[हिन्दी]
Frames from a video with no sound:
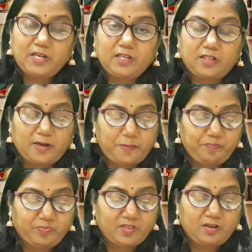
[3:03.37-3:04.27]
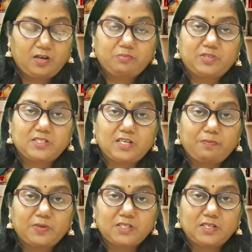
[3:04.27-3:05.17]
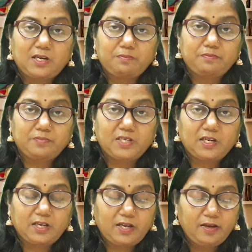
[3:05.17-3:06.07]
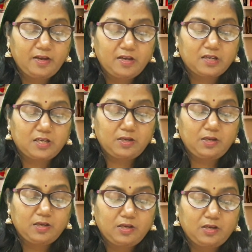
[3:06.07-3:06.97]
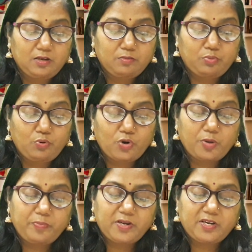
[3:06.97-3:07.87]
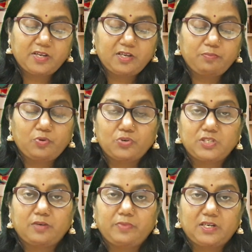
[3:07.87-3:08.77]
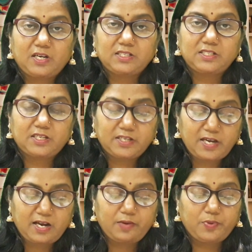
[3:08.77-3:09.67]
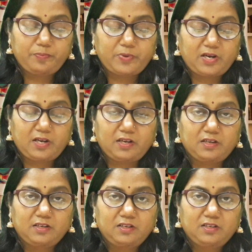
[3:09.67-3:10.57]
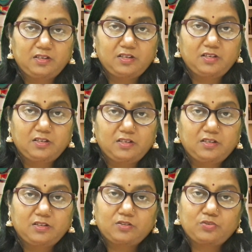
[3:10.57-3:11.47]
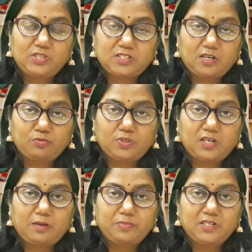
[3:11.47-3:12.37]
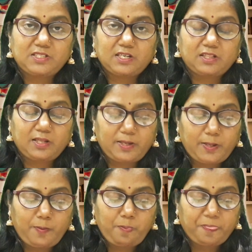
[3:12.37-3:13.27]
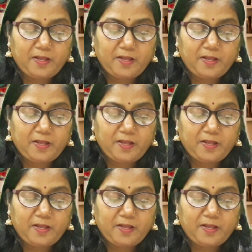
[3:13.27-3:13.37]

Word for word: नहीं था अब तीसरा प्रश्न आप यह है कि भूख मीठी की भोजन मीठा से क्या अभिप्राय है तो इसका उत्तर आप दे सकते हैं